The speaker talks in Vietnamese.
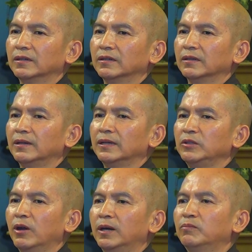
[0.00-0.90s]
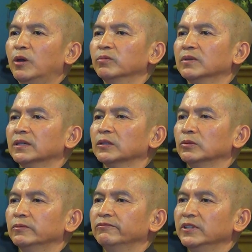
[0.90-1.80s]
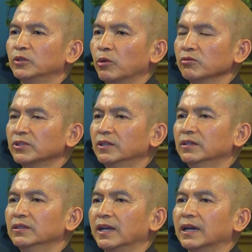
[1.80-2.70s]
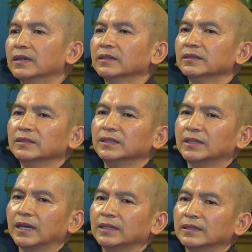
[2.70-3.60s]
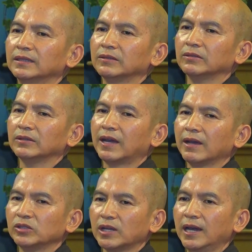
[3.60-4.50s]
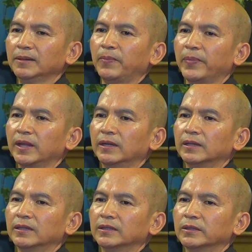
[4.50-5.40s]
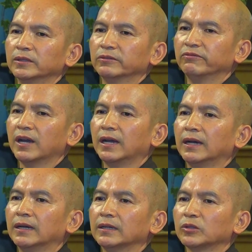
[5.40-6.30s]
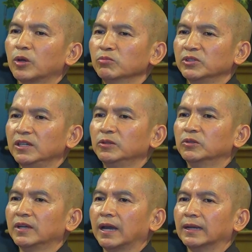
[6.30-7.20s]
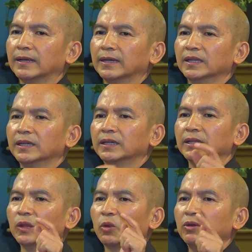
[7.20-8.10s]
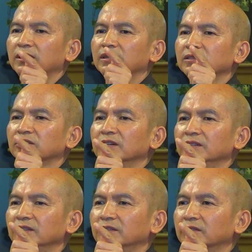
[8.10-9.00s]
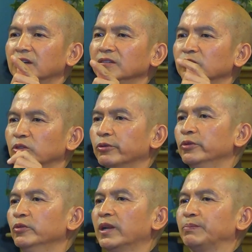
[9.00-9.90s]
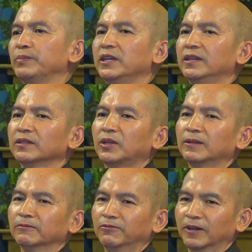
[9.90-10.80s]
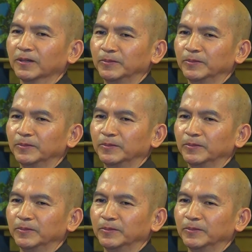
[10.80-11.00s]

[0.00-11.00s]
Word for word: là do một vị tổ sư Ngài, Ngài khai sáng. Và tông chỉ của Ngài là tùy xứ tức chủ lập địa thành Phật.